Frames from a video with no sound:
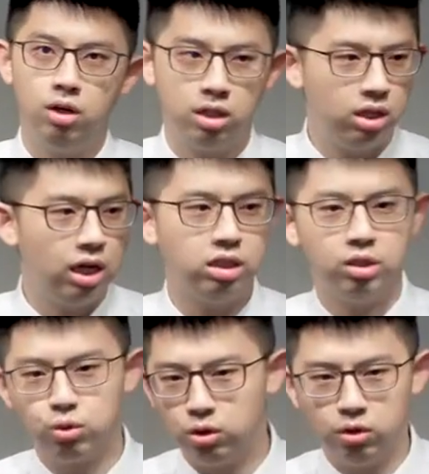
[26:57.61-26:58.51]
那他想
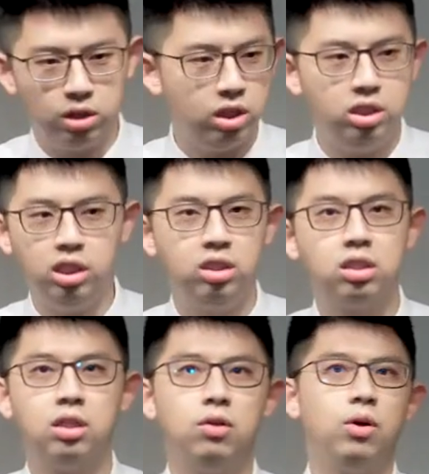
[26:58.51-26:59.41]
说有这些建
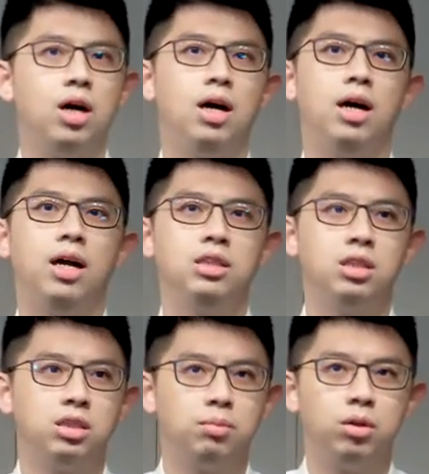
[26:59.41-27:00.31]
设，哇，还
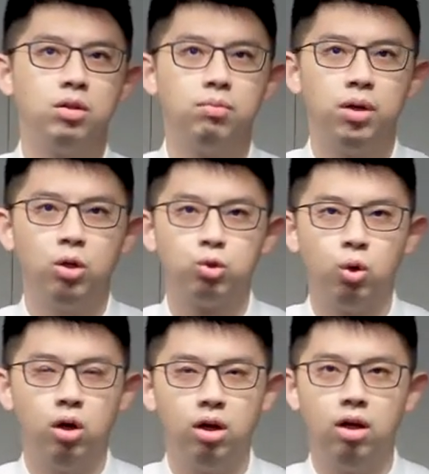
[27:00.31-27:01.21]
剩什么没有
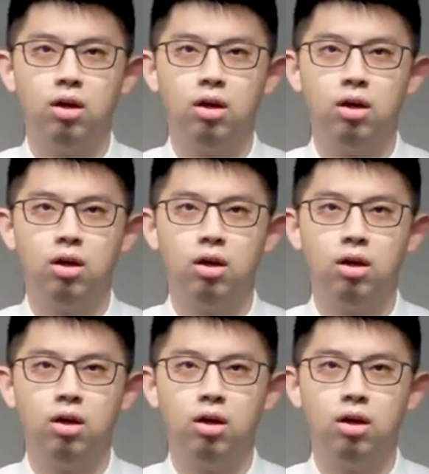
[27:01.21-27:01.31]
做？